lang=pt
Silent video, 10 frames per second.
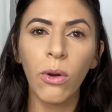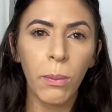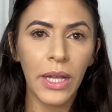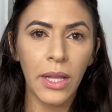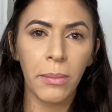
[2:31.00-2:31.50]

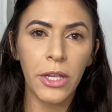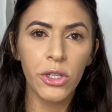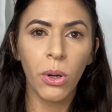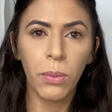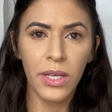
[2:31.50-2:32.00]

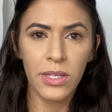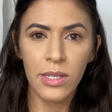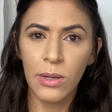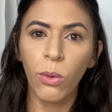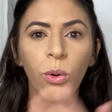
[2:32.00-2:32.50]
completamente, não precisa
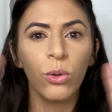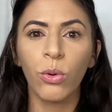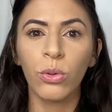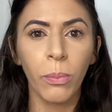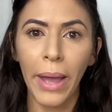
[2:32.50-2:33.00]
ser um
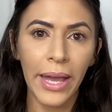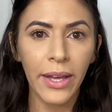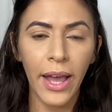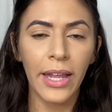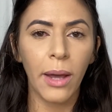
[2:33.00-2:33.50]
contorno
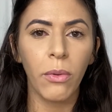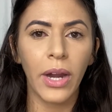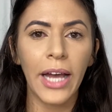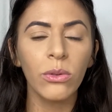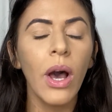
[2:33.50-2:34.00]
mega
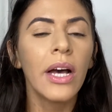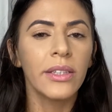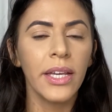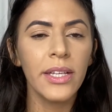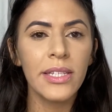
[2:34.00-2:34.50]
elaborado.
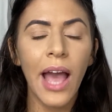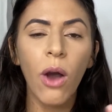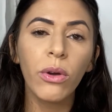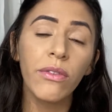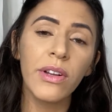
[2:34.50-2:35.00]
Tem que ser
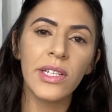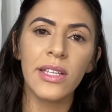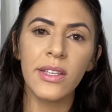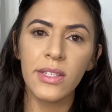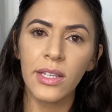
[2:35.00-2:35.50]
algo que
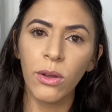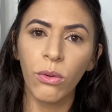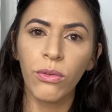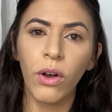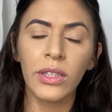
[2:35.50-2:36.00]
você se sinta
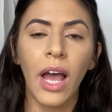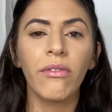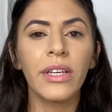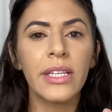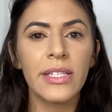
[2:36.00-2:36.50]

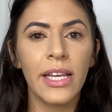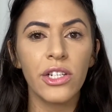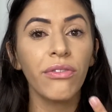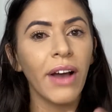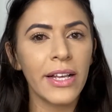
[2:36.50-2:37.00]
confortável e que
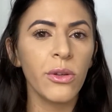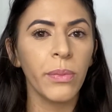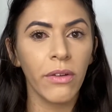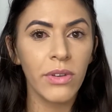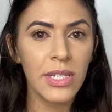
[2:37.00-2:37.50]
seja fácil
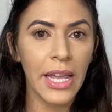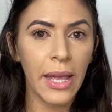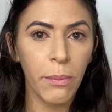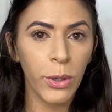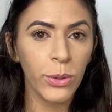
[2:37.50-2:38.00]
para você
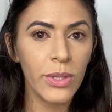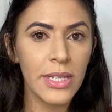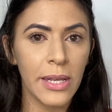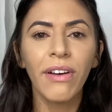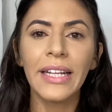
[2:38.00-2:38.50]

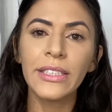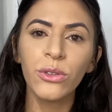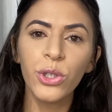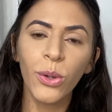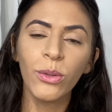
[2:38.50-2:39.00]
reproduzir.
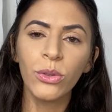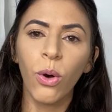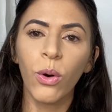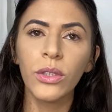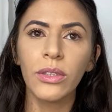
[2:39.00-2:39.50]
Falando de
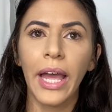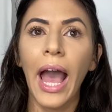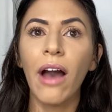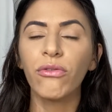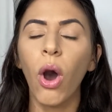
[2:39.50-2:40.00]
contorno, né,
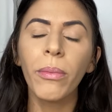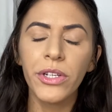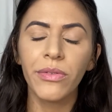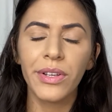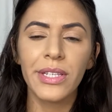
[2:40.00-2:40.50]
a forma
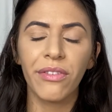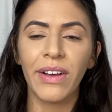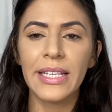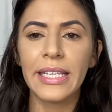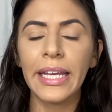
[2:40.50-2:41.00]
de você
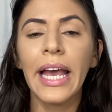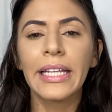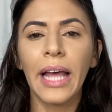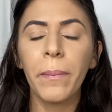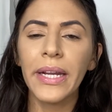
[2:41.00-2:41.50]

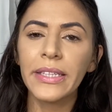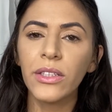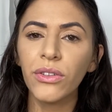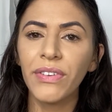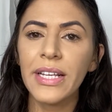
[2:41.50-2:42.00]
fazer, dá para
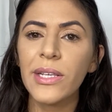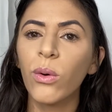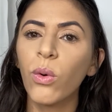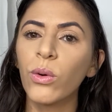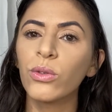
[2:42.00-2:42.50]
tanto fazer
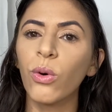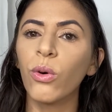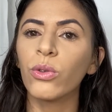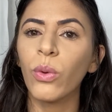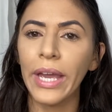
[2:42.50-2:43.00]
o
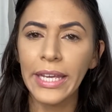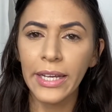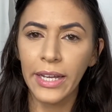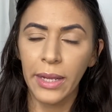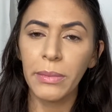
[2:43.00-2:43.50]
contorno
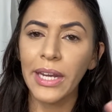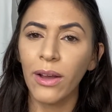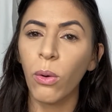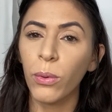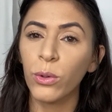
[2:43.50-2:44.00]
em creme, né,
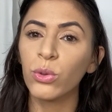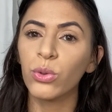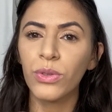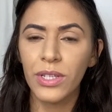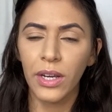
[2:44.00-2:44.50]
com
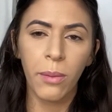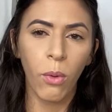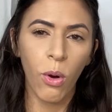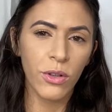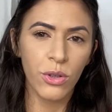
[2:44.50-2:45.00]
produtos creme
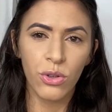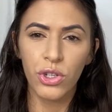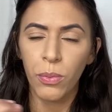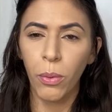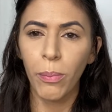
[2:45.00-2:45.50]
cremosos,
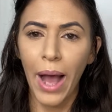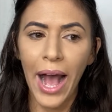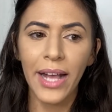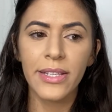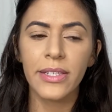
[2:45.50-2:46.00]
tipo
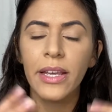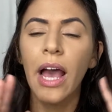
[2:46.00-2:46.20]
base,